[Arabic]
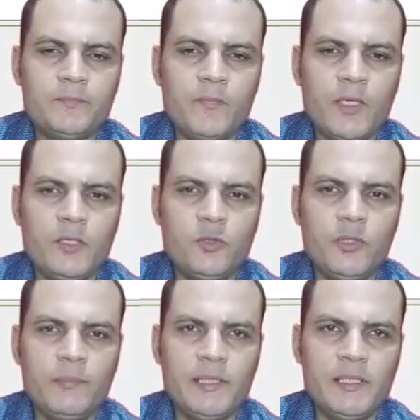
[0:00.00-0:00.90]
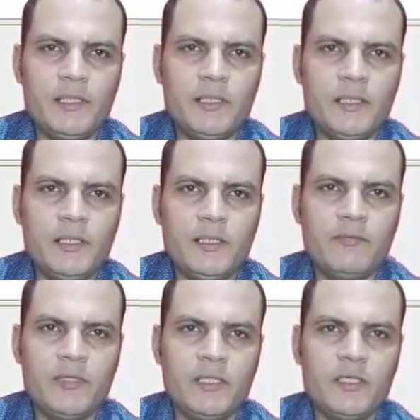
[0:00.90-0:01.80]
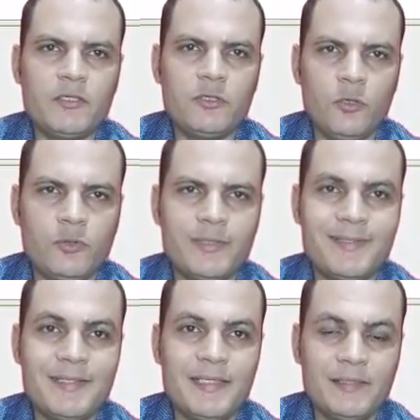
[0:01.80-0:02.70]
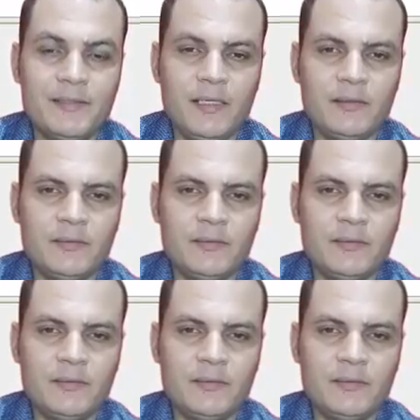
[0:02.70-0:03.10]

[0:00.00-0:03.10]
اليو ام بي تي اللي في سلوت 6